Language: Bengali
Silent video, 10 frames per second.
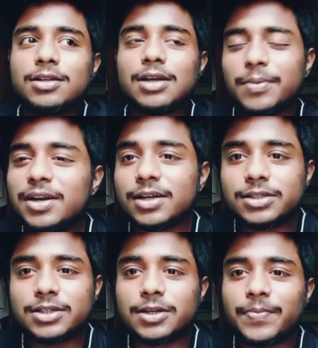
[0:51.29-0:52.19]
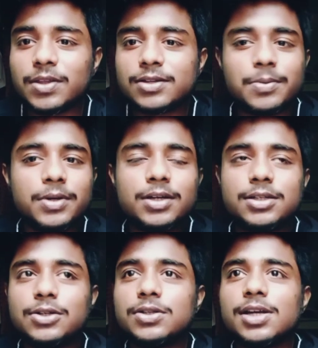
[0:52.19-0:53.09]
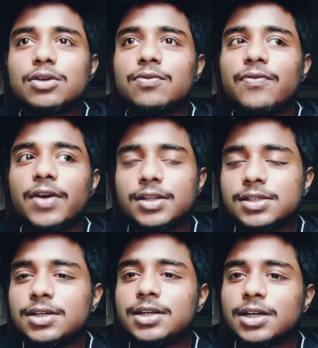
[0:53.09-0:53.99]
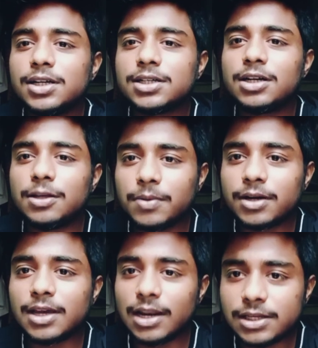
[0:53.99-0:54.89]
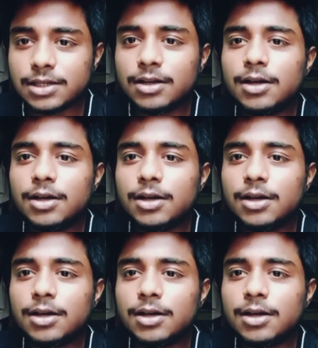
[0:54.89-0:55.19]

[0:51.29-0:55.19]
সামির নাসরি সামির নাসরি হচ্ছে একজন ফ্রান্সের ইন্টারন্যাশনাল টিমের খেলেছেন